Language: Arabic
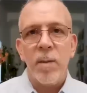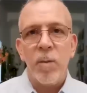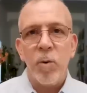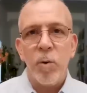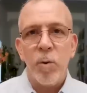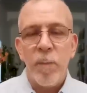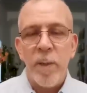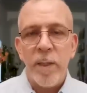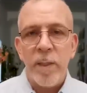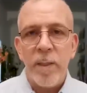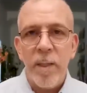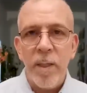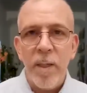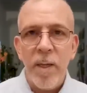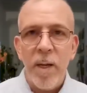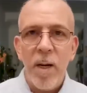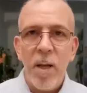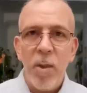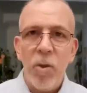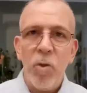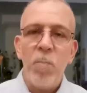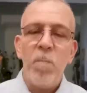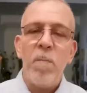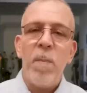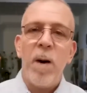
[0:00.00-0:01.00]
الدبلوماسية
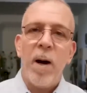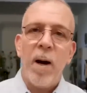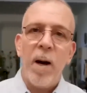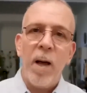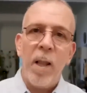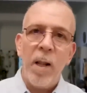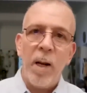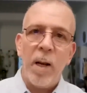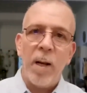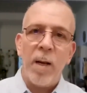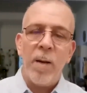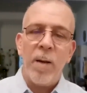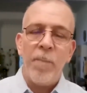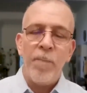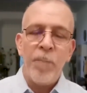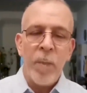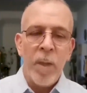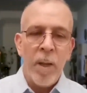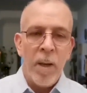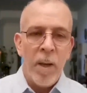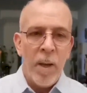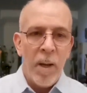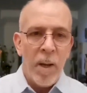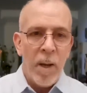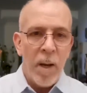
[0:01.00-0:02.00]
ثم غلق
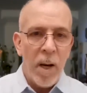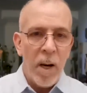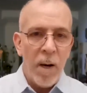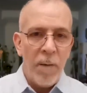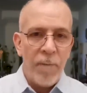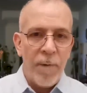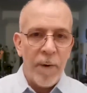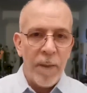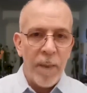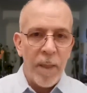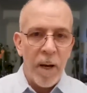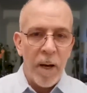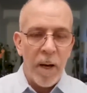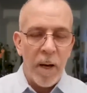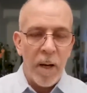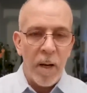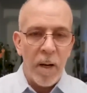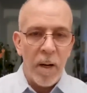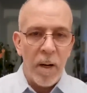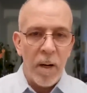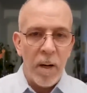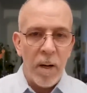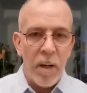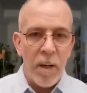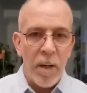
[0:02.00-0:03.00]
الفضاء
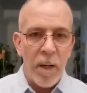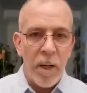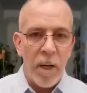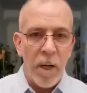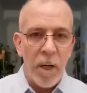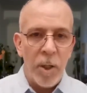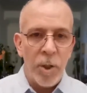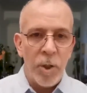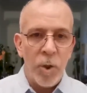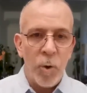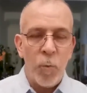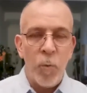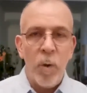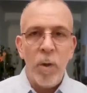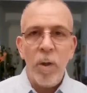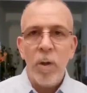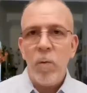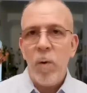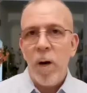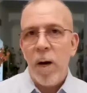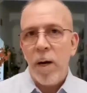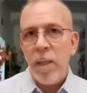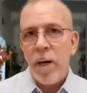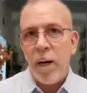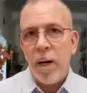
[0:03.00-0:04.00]
الجوي
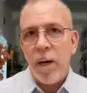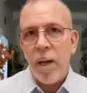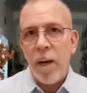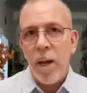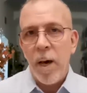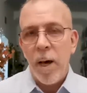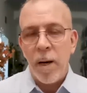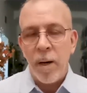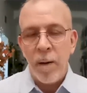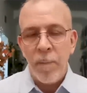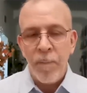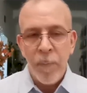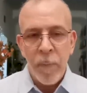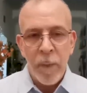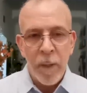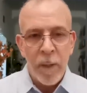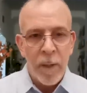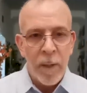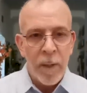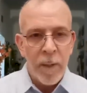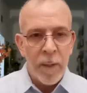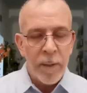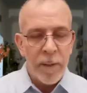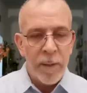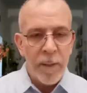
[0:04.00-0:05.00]
وهذا قرار
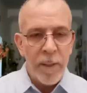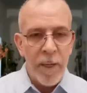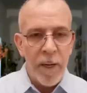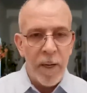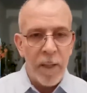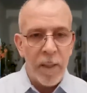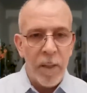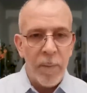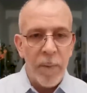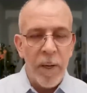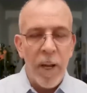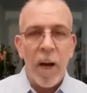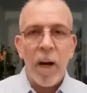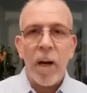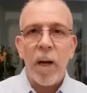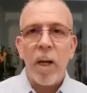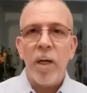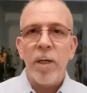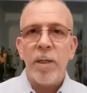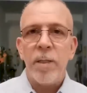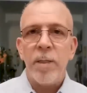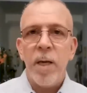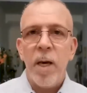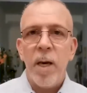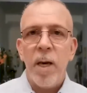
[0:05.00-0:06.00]
سيادي من حق
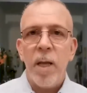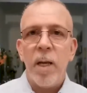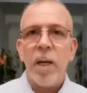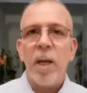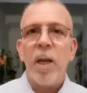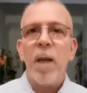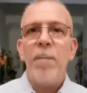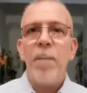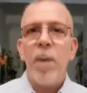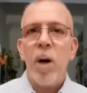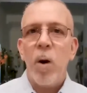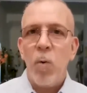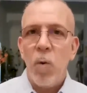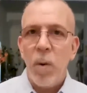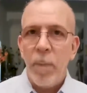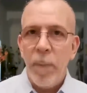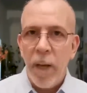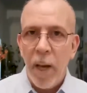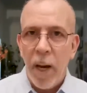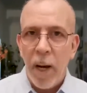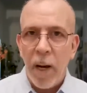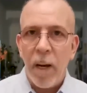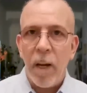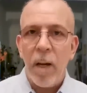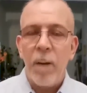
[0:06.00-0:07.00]
الجزائر كما هو
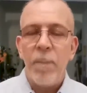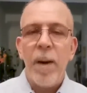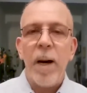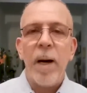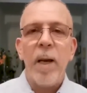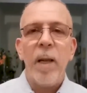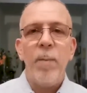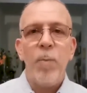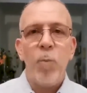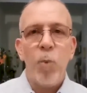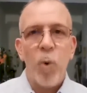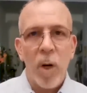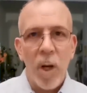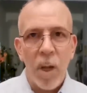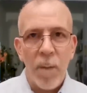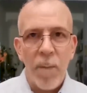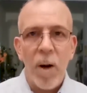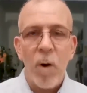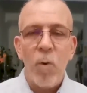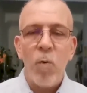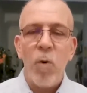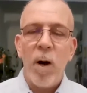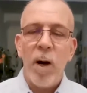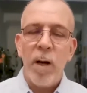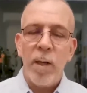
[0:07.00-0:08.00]
من حق المغرب وكما
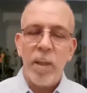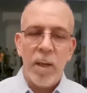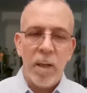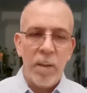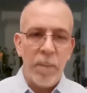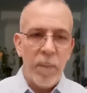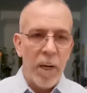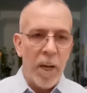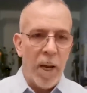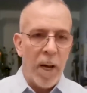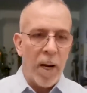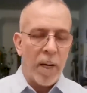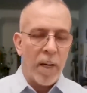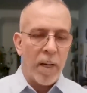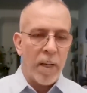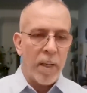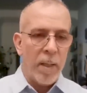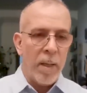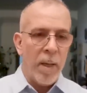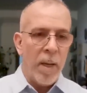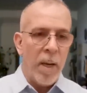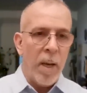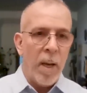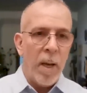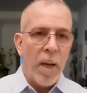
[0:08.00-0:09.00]
هو أيضا من حق
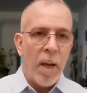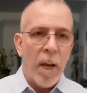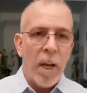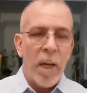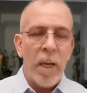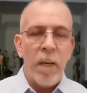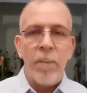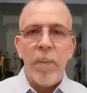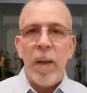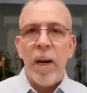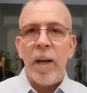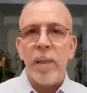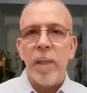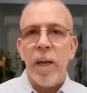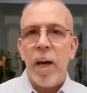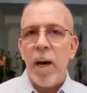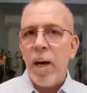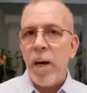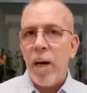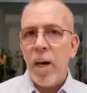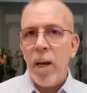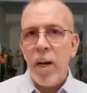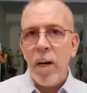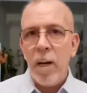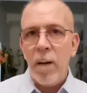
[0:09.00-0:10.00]
أي بلد
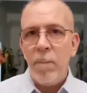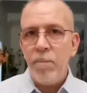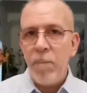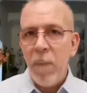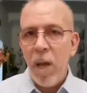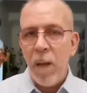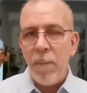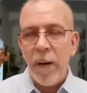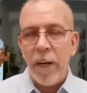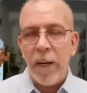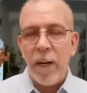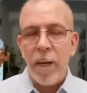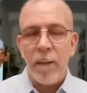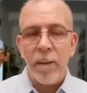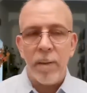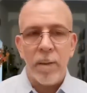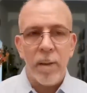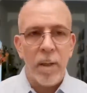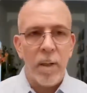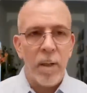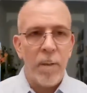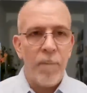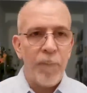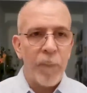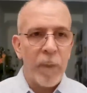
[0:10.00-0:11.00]
آخر مهما كانت
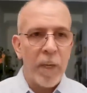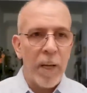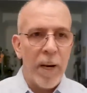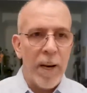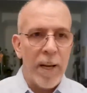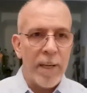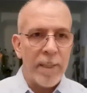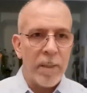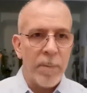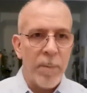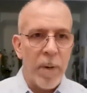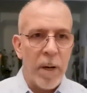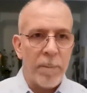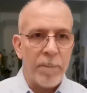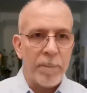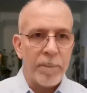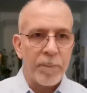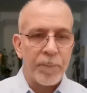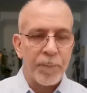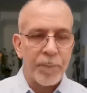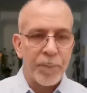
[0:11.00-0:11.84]
الأسباب